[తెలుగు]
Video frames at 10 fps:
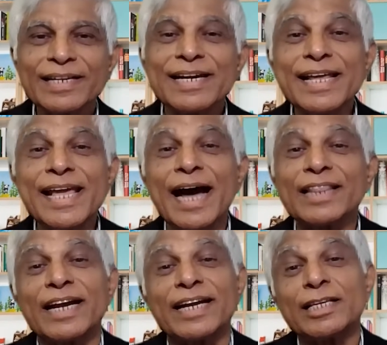ఇండియా
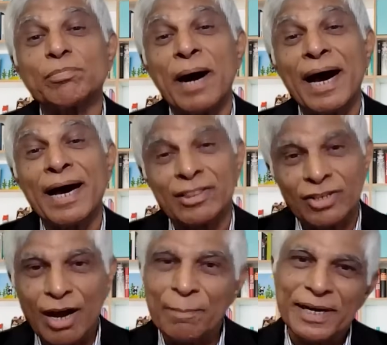దట్ ఈజ్
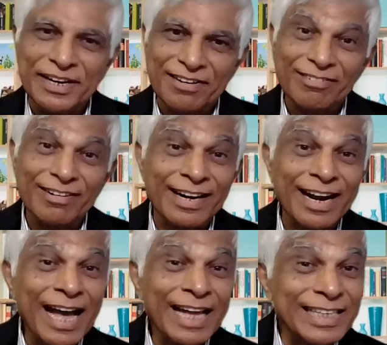భారత్గా పెట్టారు
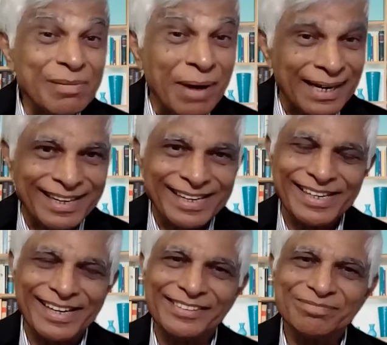రాజీ మార్గంగా